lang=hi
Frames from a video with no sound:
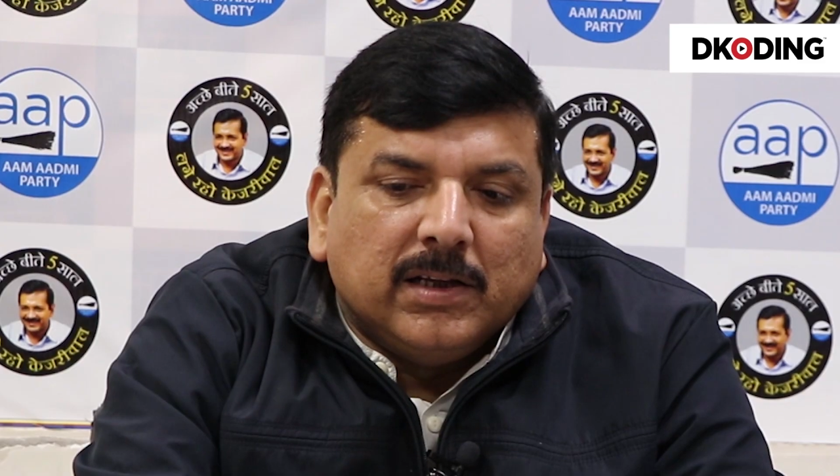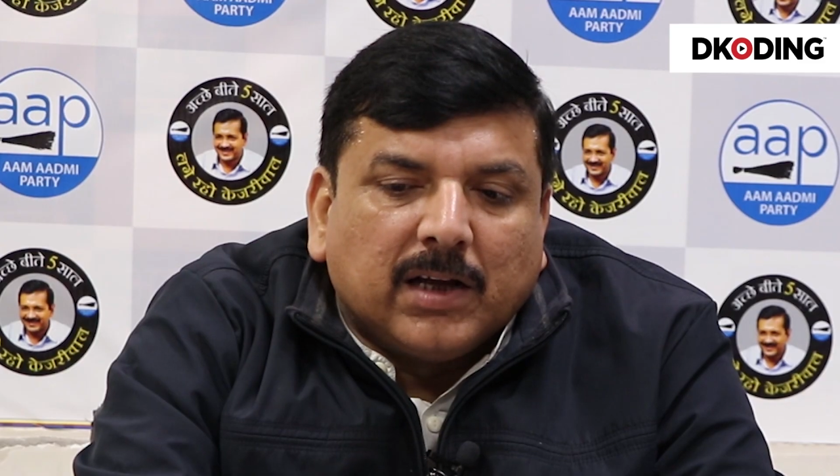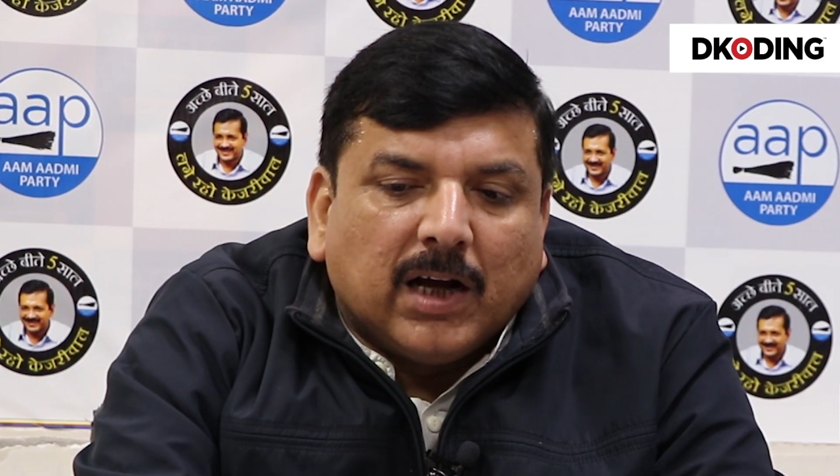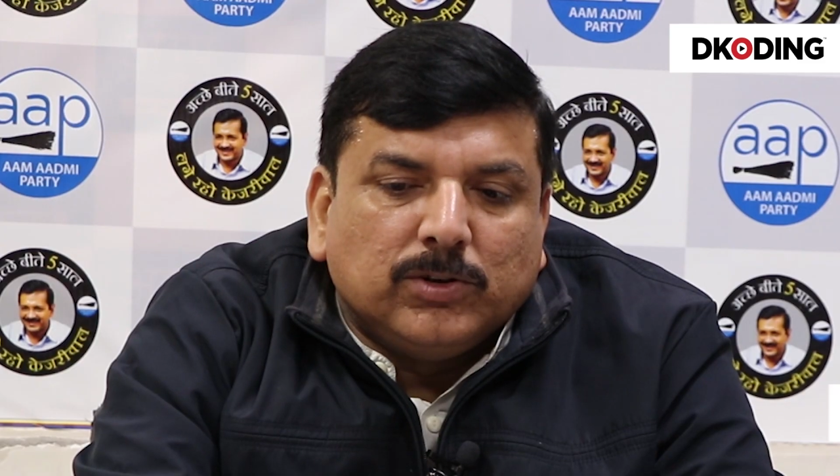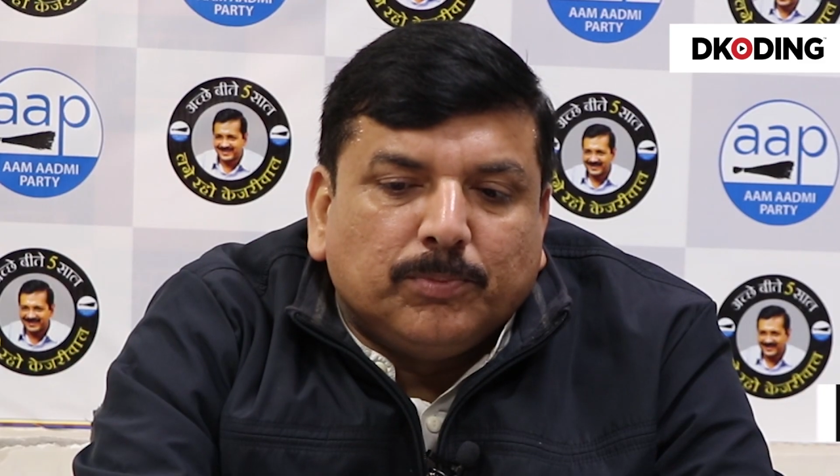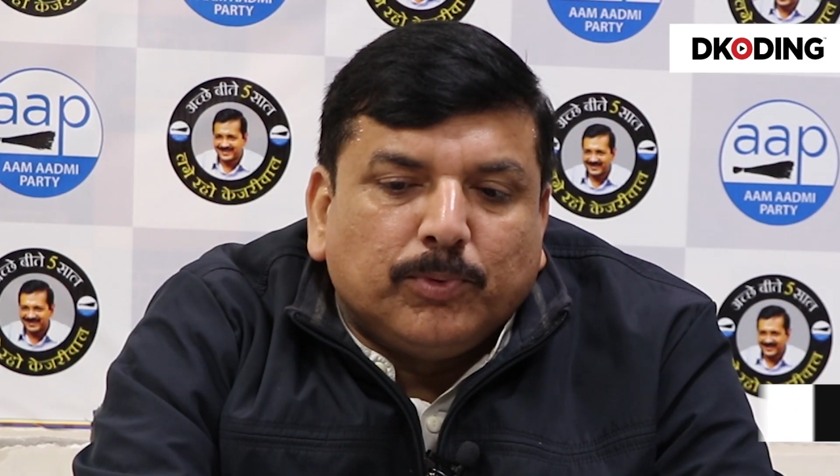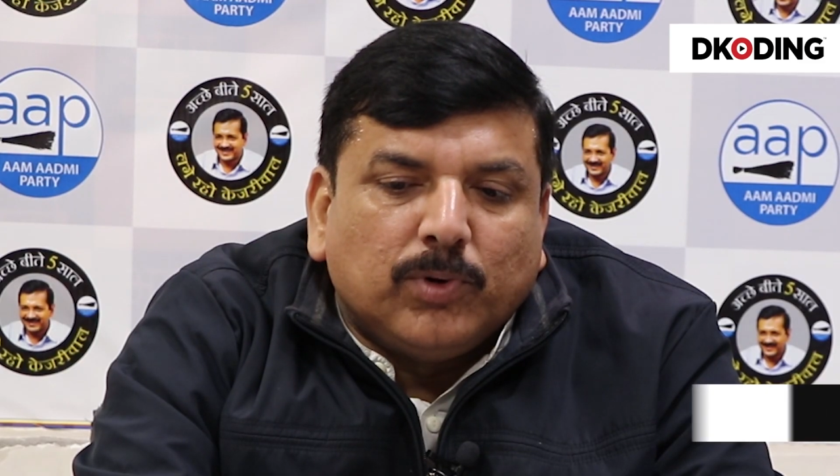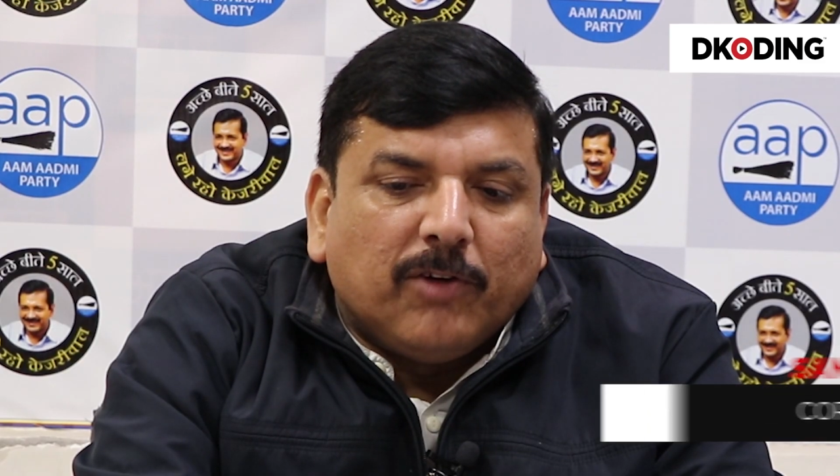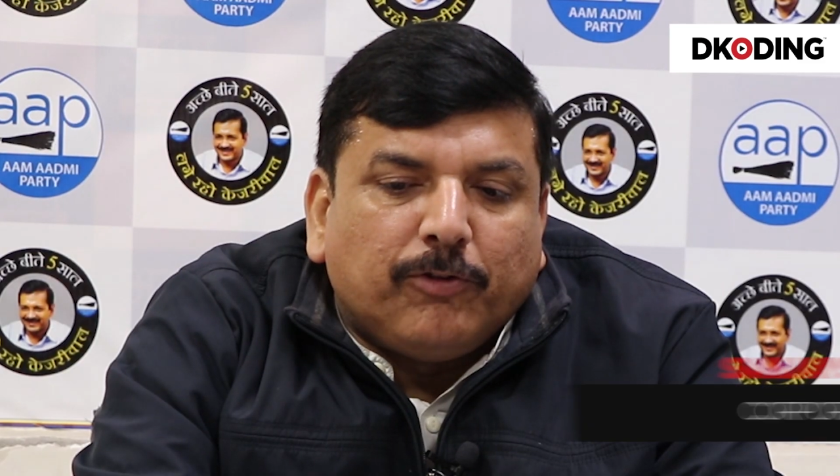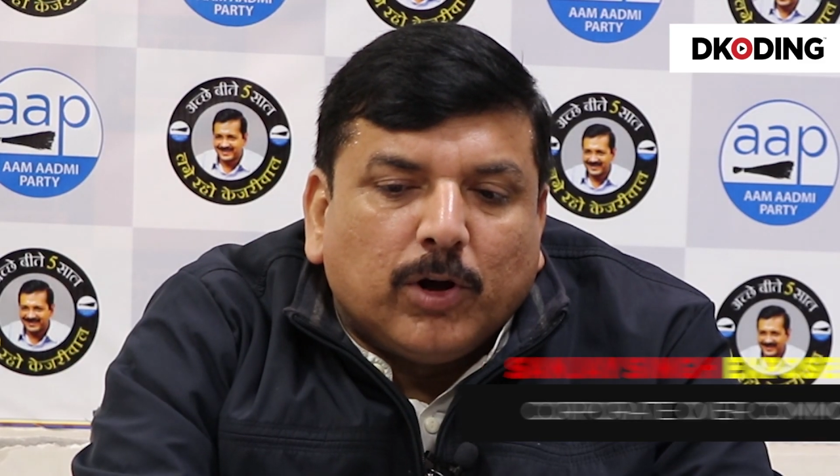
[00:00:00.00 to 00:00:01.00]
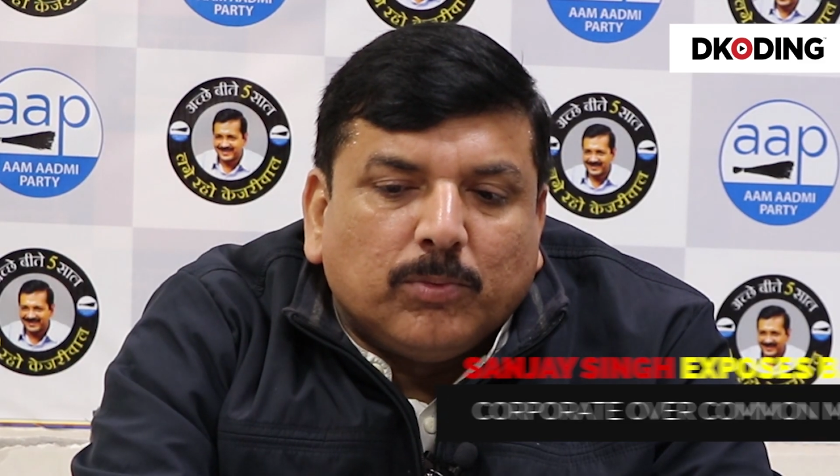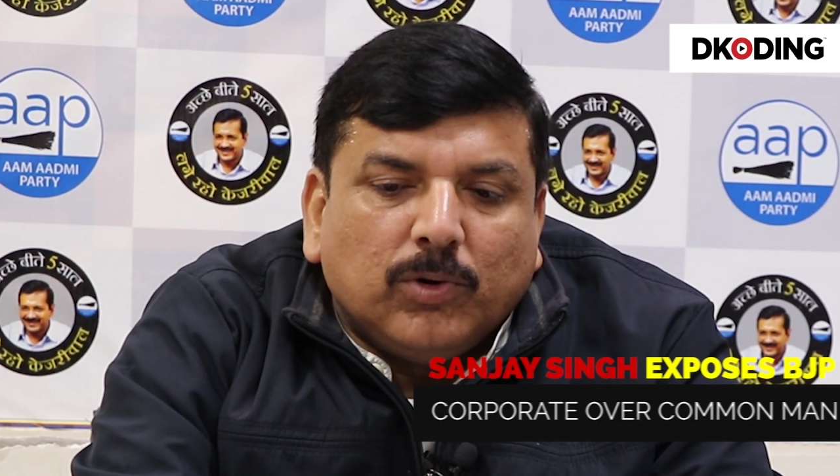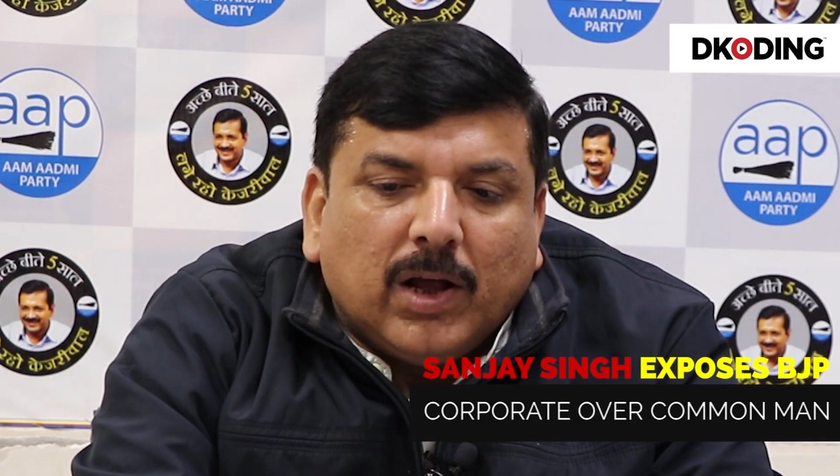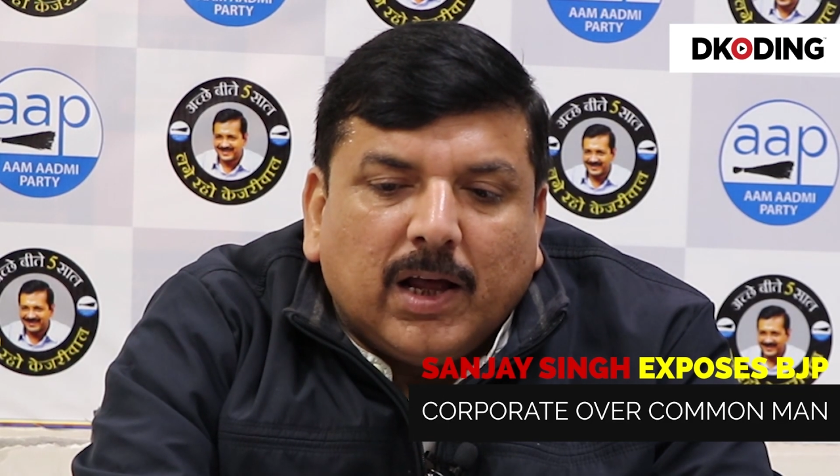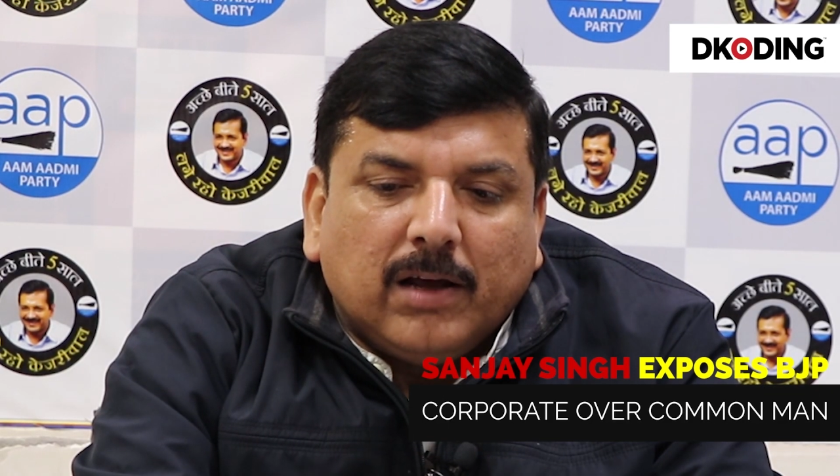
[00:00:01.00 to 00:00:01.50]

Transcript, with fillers: इनका जो पूरा फॉर्मूला